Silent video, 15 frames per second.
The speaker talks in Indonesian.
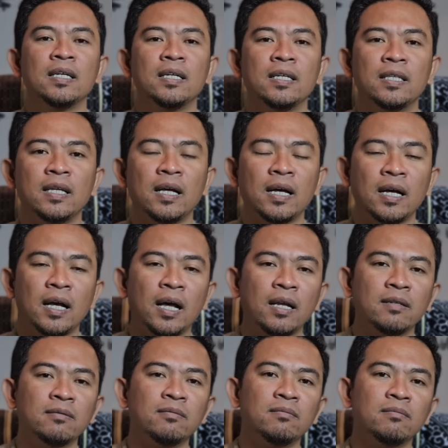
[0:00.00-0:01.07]
kita
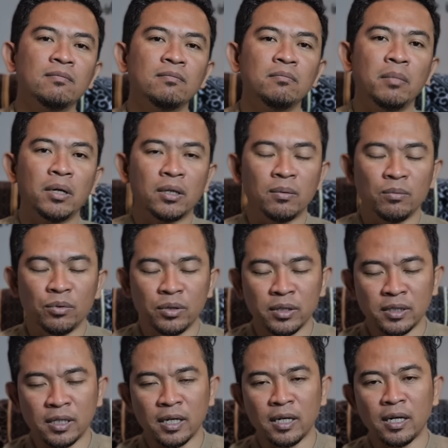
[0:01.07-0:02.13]
akan bertemu di
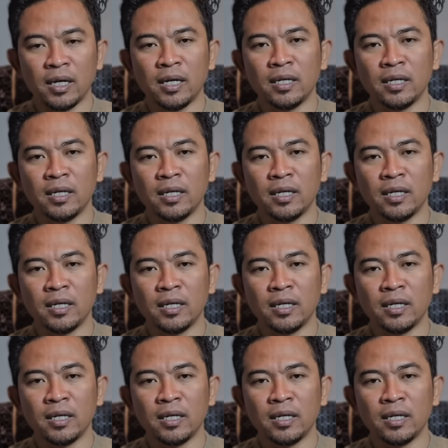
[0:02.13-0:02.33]
sana